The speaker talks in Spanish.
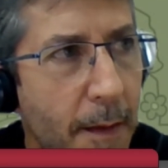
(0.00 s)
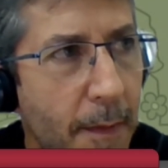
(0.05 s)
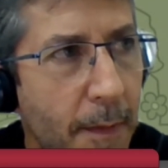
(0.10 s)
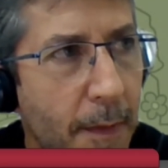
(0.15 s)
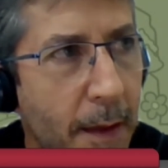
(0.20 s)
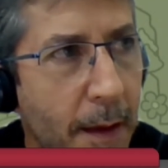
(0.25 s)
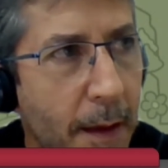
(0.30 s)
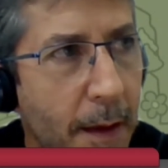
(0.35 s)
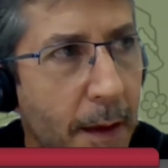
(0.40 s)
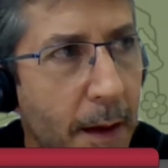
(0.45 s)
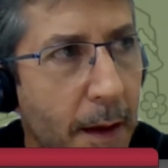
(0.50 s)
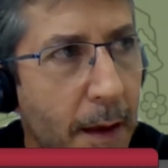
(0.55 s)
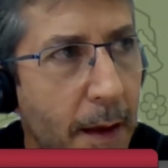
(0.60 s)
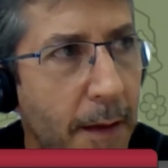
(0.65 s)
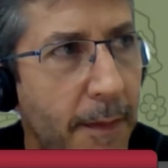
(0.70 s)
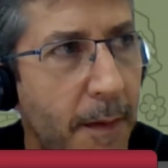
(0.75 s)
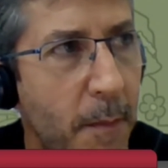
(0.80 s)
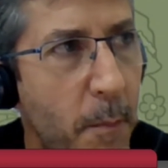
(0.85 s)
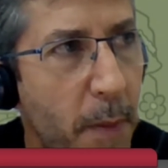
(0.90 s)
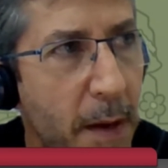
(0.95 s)
de
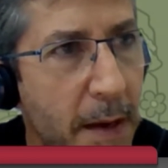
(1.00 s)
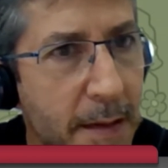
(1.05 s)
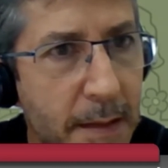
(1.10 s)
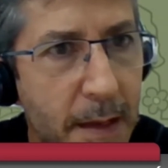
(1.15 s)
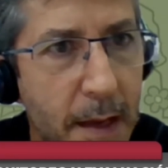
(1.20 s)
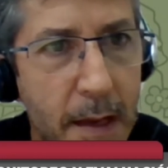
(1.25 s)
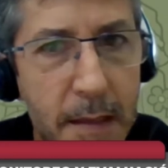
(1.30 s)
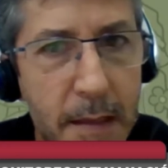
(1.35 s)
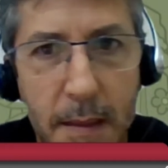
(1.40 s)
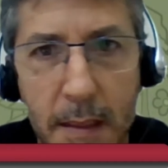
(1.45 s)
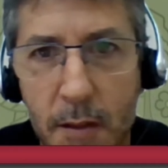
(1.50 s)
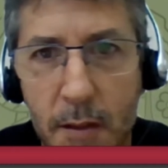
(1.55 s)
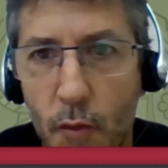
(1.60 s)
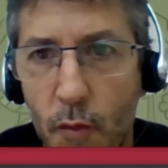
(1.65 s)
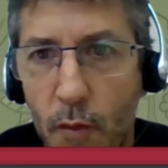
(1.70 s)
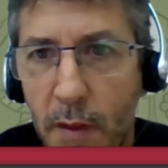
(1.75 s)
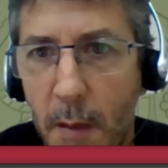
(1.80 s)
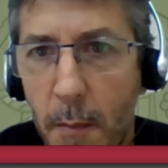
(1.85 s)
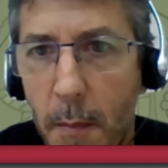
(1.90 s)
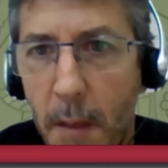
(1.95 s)
las empresas, es
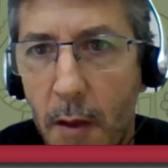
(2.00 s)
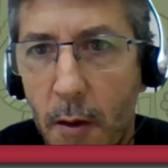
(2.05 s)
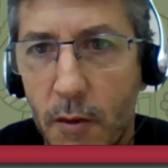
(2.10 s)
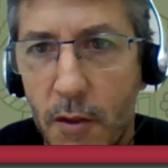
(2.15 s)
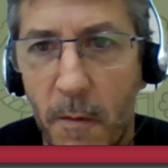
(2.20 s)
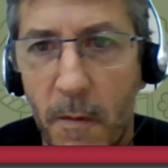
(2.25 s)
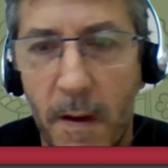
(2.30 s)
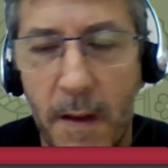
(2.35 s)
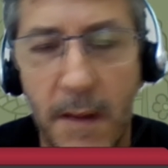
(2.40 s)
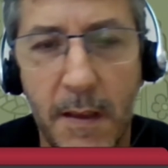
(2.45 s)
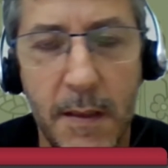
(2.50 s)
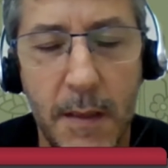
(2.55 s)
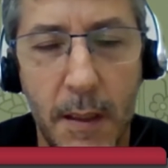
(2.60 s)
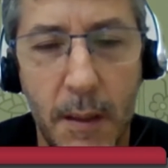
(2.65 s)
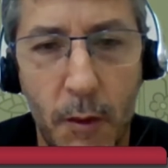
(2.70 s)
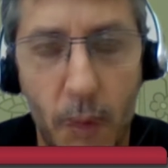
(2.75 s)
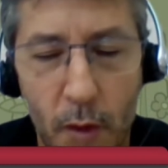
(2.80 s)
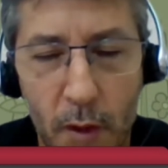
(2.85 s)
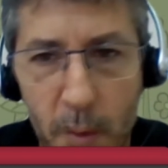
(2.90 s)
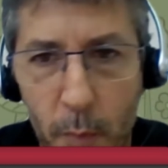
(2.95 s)
un tema de los diferentes
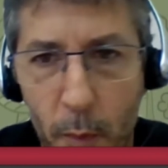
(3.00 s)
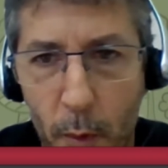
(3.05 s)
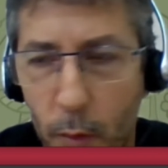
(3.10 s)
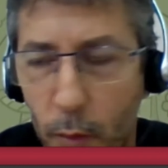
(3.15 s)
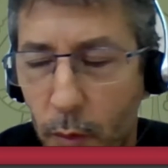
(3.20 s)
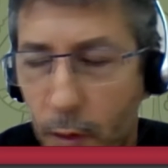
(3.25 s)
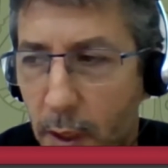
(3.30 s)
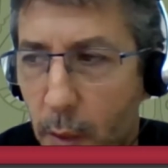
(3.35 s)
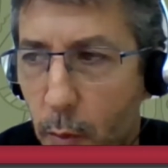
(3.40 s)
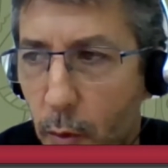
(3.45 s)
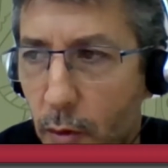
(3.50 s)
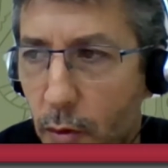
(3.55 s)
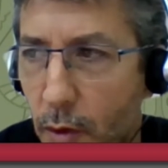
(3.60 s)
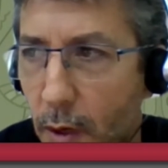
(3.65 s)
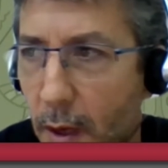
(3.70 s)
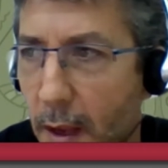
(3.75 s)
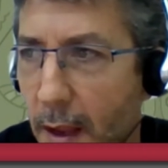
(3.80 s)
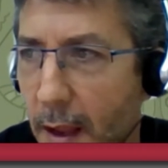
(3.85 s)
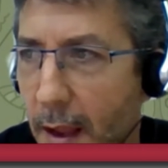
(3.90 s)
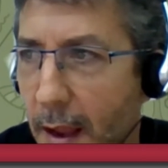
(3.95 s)
sectores productivos
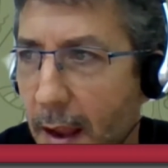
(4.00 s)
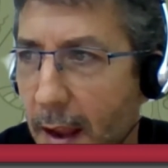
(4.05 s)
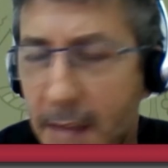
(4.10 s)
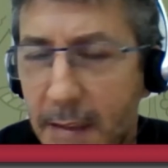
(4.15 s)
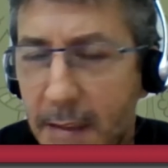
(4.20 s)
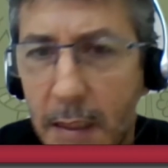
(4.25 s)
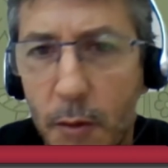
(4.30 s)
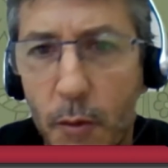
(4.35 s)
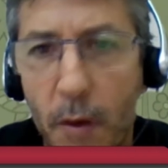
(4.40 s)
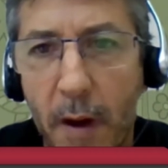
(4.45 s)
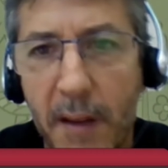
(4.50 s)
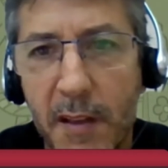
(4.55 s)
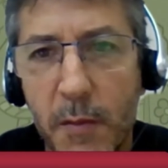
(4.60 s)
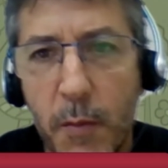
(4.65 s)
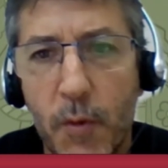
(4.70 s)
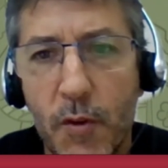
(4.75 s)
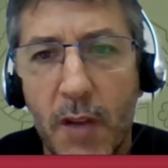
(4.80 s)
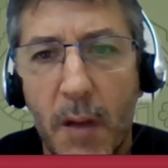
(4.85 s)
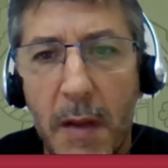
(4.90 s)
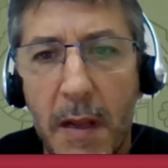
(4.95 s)
esta es una
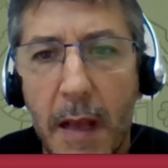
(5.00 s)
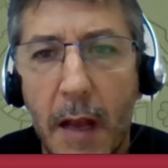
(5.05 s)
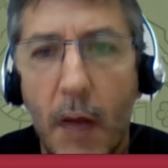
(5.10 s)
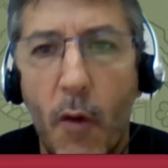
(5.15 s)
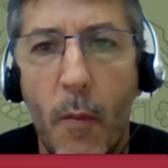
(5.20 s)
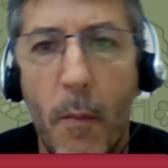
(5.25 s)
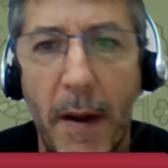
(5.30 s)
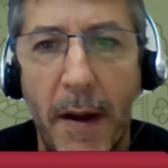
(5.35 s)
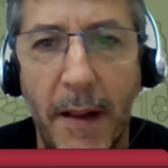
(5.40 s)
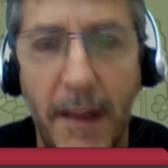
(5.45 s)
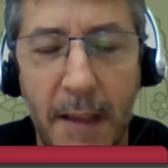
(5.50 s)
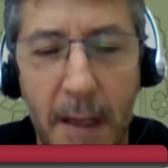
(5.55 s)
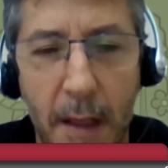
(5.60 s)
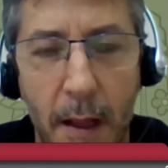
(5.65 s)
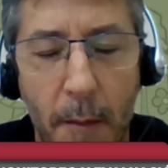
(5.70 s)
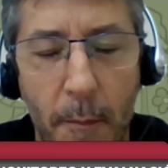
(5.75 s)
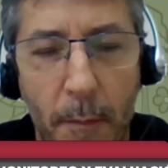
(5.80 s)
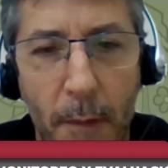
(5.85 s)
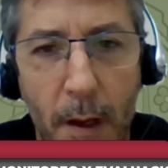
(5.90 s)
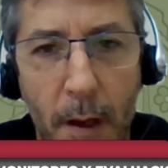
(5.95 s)
responsabilidad compartida.